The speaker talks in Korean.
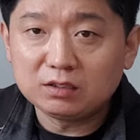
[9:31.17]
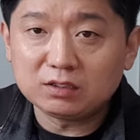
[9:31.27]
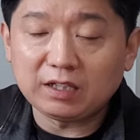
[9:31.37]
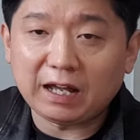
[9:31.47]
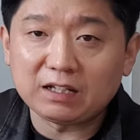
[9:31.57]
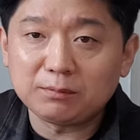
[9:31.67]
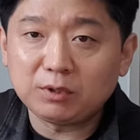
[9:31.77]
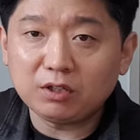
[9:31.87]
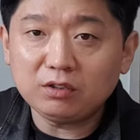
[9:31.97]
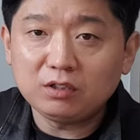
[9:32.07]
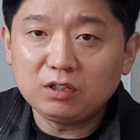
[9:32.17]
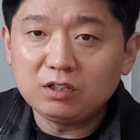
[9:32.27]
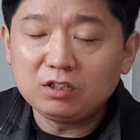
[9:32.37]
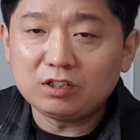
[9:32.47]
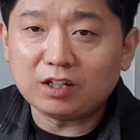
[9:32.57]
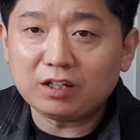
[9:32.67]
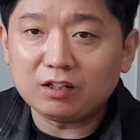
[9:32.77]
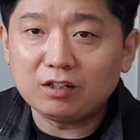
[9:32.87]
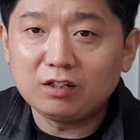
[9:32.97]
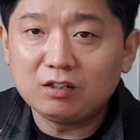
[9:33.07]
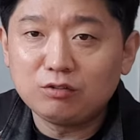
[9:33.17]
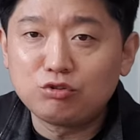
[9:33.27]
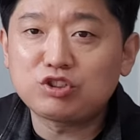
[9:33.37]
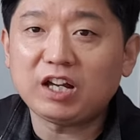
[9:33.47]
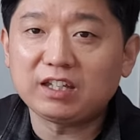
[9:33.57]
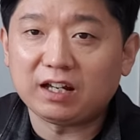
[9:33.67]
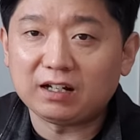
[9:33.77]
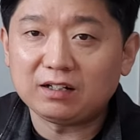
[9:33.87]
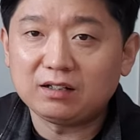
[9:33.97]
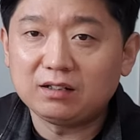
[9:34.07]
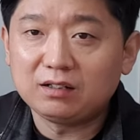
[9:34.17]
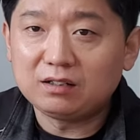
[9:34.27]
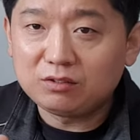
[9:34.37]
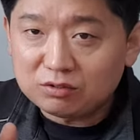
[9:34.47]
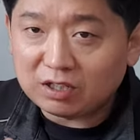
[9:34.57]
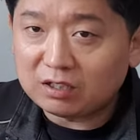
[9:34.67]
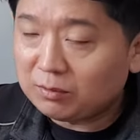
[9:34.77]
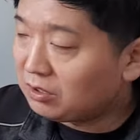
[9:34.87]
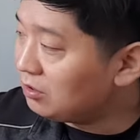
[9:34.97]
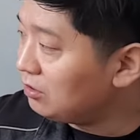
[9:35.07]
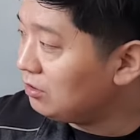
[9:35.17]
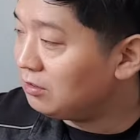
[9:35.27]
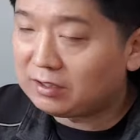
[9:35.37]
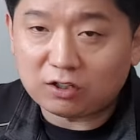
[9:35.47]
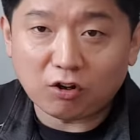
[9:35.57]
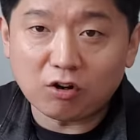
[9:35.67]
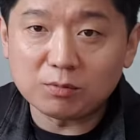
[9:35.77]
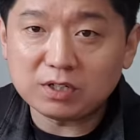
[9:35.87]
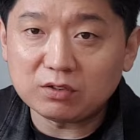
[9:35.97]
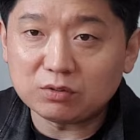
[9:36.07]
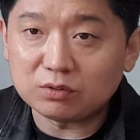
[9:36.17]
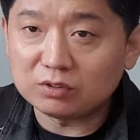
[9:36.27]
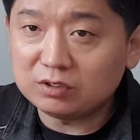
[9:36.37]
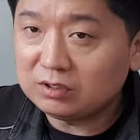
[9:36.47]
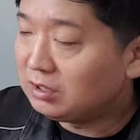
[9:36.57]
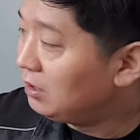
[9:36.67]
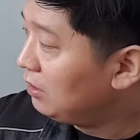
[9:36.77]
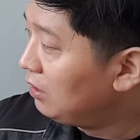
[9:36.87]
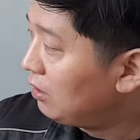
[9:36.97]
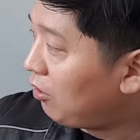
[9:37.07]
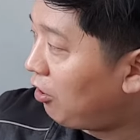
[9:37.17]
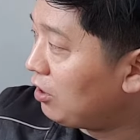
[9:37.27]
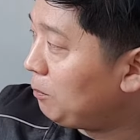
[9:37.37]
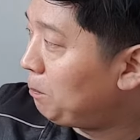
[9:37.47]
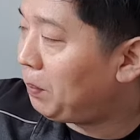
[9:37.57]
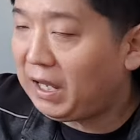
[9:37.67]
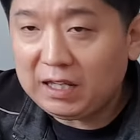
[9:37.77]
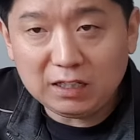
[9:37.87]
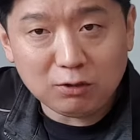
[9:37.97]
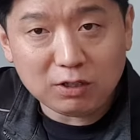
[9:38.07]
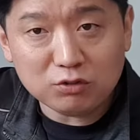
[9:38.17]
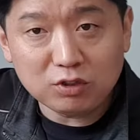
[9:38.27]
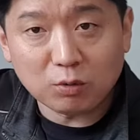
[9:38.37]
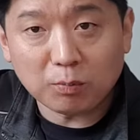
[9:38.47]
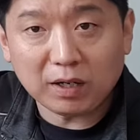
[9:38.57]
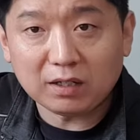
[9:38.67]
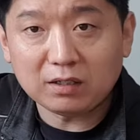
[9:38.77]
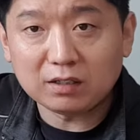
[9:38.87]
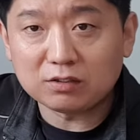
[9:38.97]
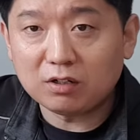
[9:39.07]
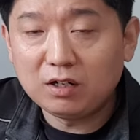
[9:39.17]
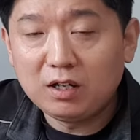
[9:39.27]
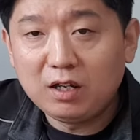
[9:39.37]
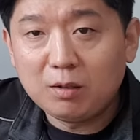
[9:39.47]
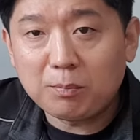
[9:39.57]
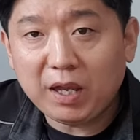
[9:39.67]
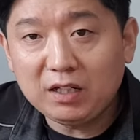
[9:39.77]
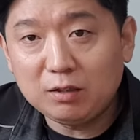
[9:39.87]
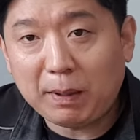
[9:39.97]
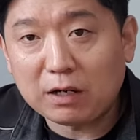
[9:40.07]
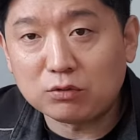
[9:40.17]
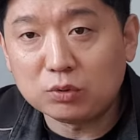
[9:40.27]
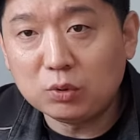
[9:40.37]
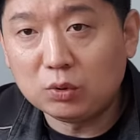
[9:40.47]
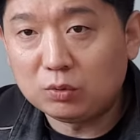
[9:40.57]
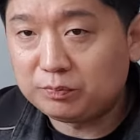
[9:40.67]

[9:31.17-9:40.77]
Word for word: 근데 아니면 이게 유상이야 유삭이면은 내 경험상으로는 거의 팬일 확률이 높아. 그래서 팬을 바꾸고